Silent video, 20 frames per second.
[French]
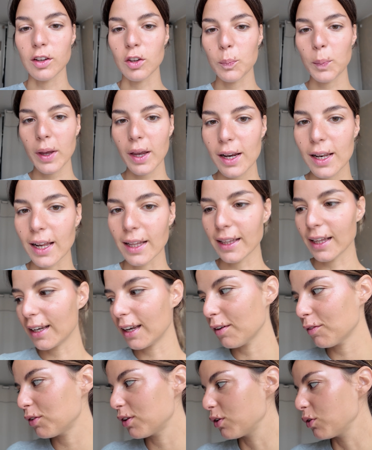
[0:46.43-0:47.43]
J'espère que la
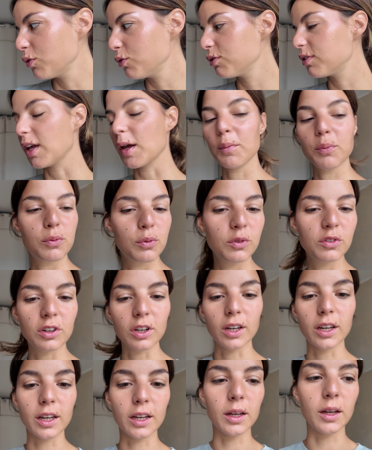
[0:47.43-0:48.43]
dernière vidéo vous a plu.
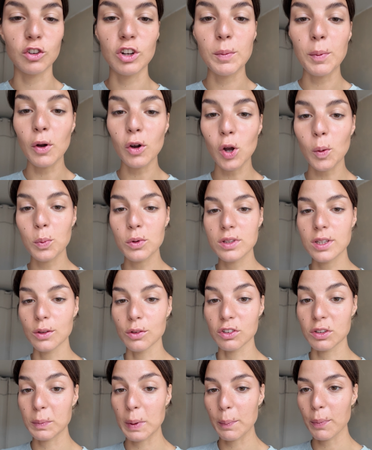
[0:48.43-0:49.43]
Je l'ai pas encore postée donc
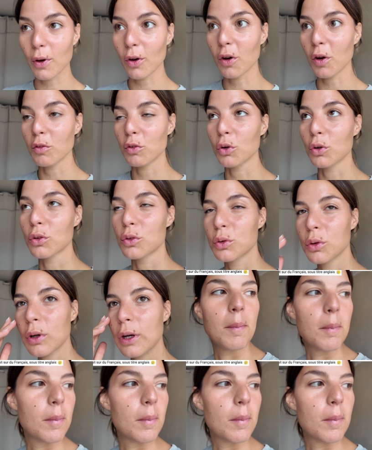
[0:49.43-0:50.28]
n'ai même pas encore vos retours.